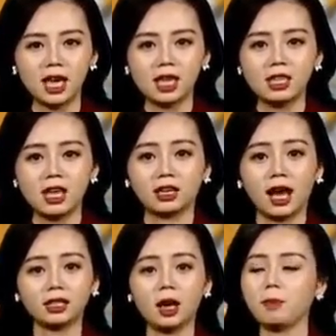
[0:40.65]
Nhiệt hạ
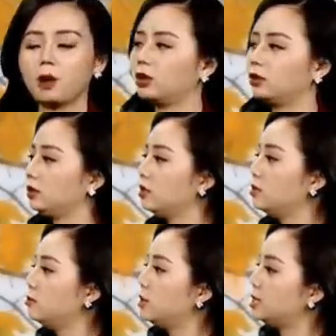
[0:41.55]
thấp còn từ
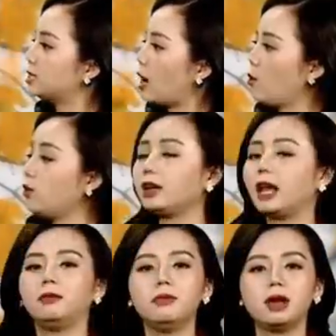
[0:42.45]
16 đến
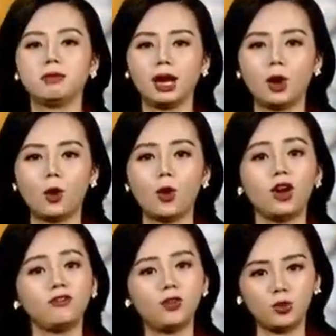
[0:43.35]
17 độ,
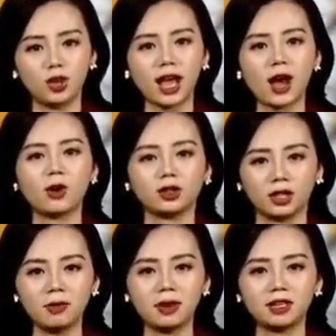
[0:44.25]
vùng núi cao còn thấp
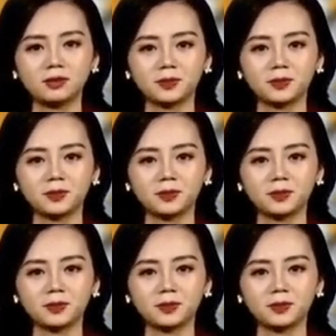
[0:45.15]
hơn.